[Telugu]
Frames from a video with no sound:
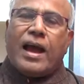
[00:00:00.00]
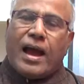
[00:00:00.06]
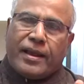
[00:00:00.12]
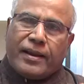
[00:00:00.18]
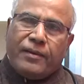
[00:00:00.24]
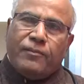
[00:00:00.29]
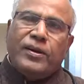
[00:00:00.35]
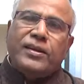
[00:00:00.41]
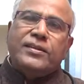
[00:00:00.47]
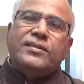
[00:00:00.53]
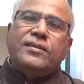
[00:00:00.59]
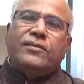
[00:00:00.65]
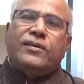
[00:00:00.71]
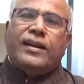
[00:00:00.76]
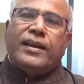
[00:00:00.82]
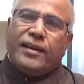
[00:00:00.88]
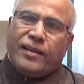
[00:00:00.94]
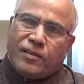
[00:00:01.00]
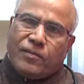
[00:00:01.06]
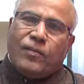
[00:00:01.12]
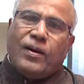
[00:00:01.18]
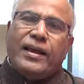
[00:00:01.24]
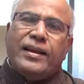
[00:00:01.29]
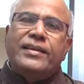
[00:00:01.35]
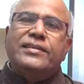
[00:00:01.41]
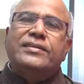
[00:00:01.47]
ఆ రెమిడిసివిర్ అనేది
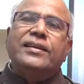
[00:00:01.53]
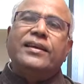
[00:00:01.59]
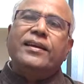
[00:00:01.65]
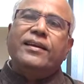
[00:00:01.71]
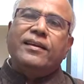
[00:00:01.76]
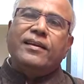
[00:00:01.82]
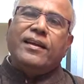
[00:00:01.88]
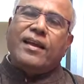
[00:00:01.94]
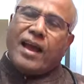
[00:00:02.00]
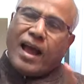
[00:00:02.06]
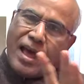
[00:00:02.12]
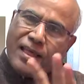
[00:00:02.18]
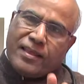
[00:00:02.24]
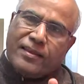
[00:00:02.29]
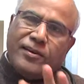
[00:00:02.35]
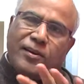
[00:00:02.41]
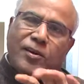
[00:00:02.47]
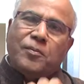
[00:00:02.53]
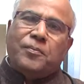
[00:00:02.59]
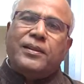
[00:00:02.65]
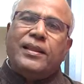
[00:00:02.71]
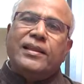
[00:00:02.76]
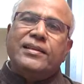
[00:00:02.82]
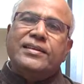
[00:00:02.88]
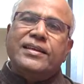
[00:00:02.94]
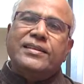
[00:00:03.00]
మానేసి అది
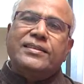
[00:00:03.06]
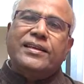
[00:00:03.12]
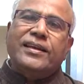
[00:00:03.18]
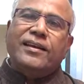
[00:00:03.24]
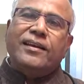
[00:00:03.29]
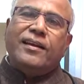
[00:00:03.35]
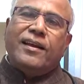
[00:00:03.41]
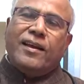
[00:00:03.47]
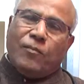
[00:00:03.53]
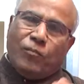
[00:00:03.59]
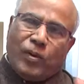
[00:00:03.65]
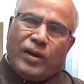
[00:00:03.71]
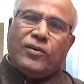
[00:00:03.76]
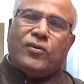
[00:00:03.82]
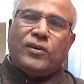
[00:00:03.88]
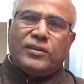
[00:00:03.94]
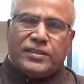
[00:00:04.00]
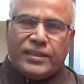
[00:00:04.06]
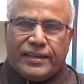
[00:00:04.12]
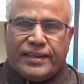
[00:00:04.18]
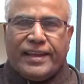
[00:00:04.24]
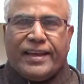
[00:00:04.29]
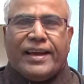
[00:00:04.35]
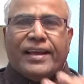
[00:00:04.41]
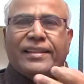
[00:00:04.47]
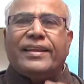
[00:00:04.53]
నిలుపుదలు చేసి పనికొచ్చే
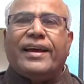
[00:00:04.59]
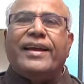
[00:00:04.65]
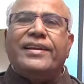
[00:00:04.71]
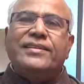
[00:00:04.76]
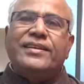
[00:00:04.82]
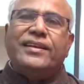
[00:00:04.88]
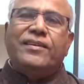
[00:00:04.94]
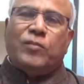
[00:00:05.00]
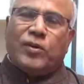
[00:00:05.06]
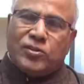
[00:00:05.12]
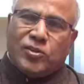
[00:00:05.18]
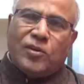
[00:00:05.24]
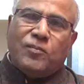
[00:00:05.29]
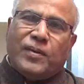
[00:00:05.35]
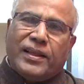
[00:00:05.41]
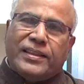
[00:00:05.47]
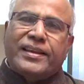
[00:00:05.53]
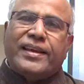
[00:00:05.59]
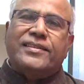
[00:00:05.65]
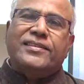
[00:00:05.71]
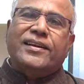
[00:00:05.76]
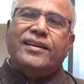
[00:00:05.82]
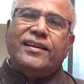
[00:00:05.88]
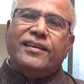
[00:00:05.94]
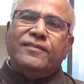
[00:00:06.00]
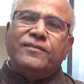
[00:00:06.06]
టీకా తయారు చేయండి మనుషులను
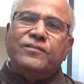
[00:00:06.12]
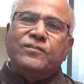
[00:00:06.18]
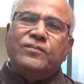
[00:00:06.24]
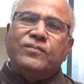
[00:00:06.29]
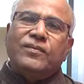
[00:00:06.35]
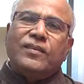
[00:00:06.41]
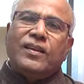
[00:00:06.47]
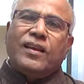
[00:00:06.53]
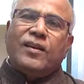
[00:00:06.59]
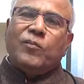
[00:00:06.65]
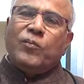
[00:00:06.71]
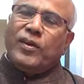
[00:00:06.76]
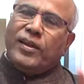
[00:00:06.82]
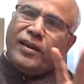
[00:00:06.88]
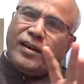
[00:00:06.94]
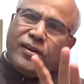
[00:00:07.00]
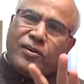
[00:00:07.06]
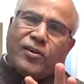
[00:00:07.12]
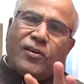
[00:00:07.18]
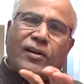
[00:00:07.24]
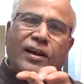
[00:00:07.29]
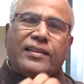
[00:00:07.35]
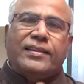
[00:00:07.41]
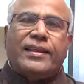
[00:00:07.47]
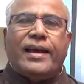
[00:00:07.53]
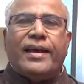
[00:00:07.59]
బతికించండి మీరు హెట్రో
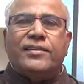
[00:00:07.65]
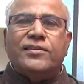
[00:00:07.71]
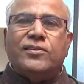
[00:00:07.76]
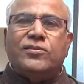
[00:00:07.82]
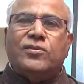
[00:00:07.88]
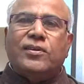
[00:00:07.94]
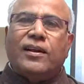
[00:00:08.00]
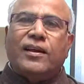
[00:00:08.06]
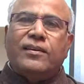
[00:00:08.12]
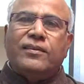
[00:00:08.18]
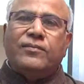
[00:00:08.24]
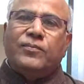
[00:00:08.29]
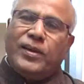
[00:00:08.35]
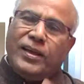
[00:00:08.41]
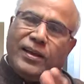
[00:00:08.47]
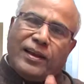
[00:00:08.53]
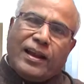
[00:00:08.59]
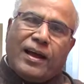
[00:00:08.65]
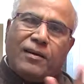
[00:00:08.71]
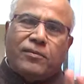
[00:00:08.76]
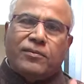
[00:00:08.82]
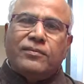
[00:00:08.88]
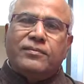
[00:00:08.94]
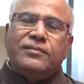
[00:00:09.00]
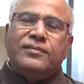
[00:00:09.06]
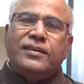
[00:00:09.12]
వాళ్ళు తయారు చేస్తున్నారు మీకు
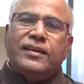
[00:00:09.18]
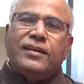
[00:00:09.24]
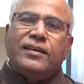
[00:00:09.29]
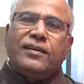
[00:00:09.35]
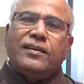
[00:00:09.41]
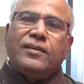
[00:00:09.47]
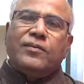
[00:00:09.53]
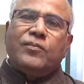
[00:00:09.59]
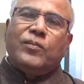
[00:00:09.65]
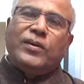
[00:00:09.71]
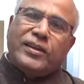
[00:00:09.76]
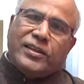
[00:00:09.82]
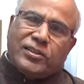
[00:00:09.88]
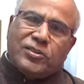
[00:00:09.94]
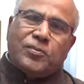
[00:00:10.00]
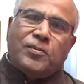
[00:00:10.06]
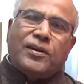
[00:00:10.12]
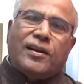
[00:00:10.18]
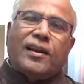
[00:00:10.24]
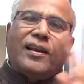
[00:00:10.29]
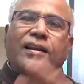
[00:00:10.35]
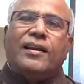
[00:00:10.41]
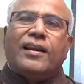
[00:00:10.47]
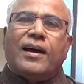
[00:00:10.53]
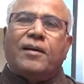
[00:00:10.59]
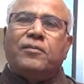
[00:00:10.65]
లాభం మీ
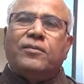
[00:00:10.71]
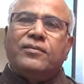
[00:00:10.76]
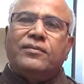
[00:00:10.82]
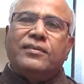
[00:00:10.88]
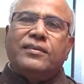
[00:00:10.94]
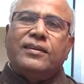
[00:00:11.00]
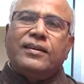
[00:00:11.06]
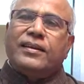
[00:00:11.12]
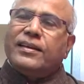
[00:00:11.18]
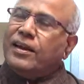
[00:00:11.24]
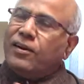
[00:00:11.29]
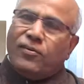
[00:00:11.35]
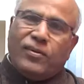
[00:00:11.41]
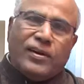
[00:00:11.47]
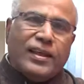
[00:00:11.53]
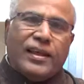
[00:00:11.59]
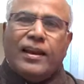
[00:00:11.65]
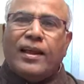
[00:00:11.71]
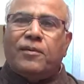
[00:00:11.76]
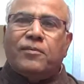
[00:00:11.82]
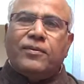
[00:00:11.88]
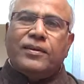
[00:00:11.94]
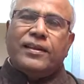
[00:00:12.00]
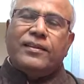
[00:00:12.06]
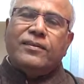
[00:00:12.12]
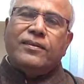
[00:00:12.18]
డిస్ట్రిబ్యూటర్లకు లాభం ఎవరికి
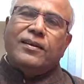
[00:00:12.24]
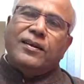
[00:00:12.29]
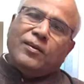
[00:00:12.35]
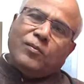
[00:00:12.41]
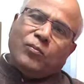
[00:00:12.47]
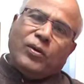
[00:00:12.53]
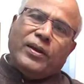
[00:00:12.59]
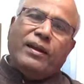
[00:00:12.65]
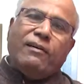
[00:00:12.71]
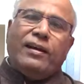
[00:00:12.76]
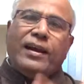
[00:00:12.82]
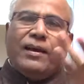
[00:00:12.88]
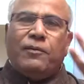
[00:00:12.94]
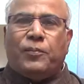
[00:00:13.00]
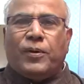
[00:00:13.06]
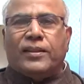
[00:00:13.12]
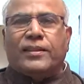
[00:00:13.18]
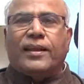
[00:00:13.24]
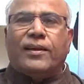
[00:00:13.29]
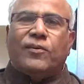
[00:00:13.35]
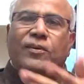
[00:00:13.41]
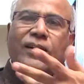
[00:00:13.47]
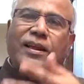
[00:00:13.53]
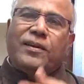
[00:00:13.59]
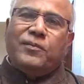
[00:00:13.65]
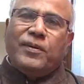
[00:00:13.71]
లాభం లేదు పోయేవాళ్ళే పోతానే
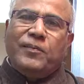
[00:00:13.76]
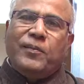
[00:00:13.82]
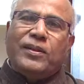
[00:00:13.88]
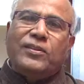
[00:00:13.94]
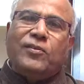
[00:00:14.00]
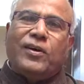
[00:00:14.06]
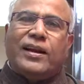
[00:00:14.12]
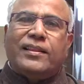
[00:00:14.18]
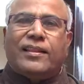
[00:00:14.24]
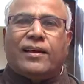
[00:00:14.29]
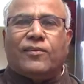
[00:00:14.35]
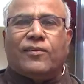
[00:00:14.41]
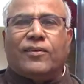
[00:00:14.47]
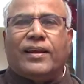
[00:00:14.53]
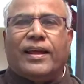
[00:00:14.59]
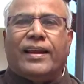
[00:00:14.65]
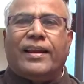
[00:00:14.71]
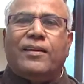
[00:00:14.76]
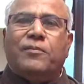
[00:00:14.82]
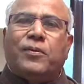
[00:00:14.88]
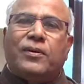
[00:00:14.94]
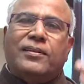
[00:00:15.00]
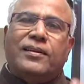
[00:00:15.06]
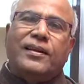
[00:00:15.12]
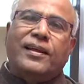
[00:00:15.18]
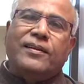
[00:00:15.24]
ఉండరు మీ మందు వాడుతూనే ఉండారు
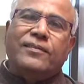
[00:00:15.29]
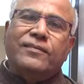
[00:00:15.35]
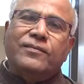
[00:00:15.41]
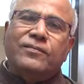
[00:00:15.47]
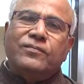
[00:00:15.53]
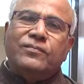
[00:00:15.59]
వెళ్ళిపోతున్నారు